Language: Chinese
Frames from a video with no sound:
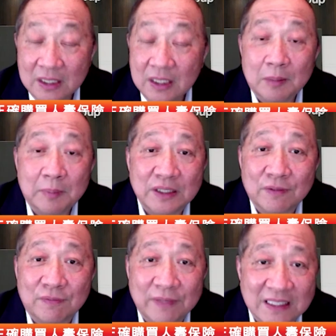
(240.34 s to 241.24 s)
结束了
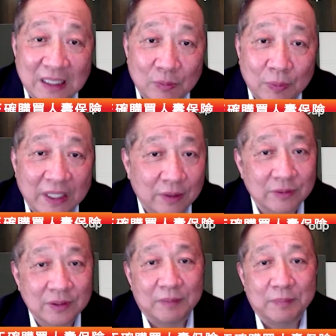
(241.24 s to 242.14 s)
以后，要不然就
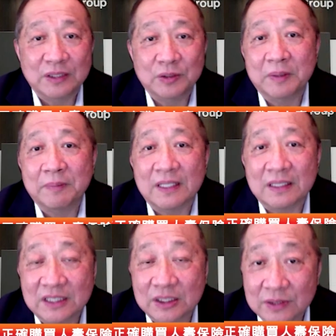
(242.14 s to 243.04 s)
非常贵，有，
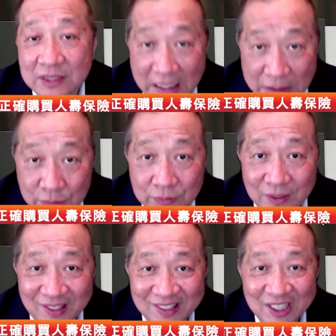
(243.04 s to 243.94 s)
要不然就没办
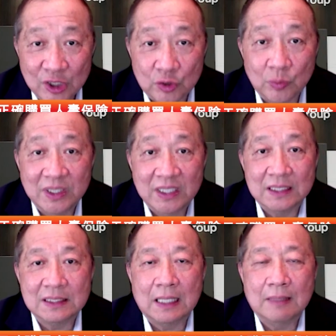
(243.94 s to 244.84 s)
法继续下去
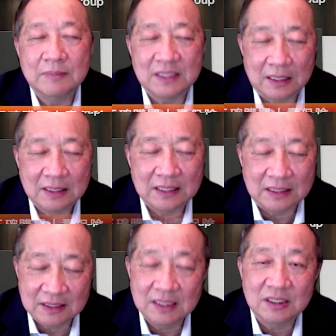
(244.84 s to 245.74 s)
了。所以呢，
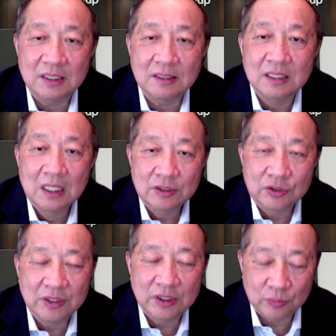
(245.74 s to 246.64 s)
他们常常讲，
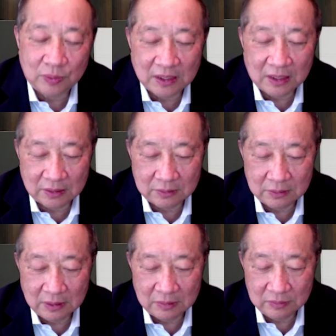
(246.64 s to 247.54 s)
这是 turn
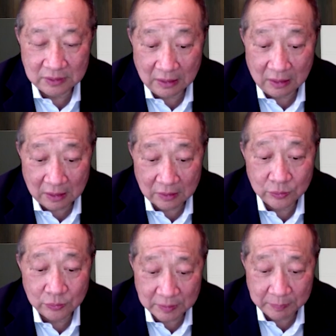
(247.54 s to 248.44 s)
turn 的主要的好
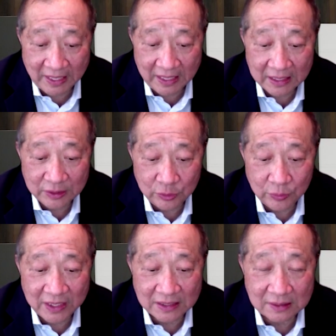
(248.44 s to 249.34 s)
呃的好
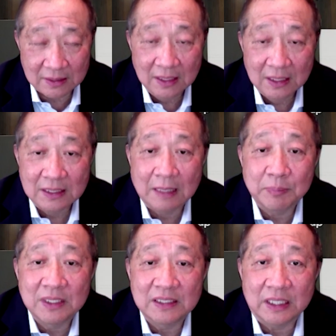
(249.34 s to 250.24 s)
处是便宜，但
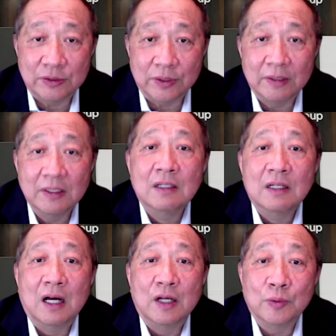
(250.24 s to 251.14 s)
缺点是它
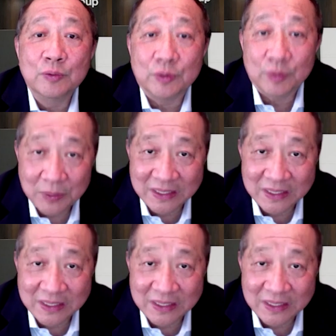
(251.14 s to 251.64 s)
不能解决